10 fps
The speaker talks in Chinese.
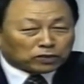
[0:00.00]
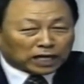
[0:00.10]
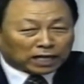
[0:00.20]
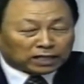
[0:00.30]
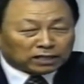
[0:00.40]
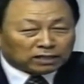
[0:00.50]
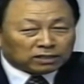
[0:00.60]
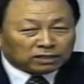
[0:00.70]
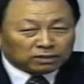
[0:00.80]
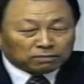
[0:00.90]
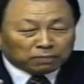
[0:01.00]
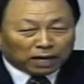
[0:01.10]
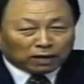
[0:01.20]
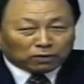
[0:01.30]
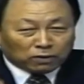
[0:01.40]
了。”那
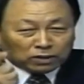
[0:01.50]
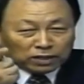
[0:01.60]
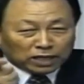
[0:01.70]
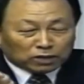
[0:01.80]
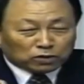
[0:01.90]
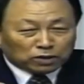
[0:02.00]
时他的仆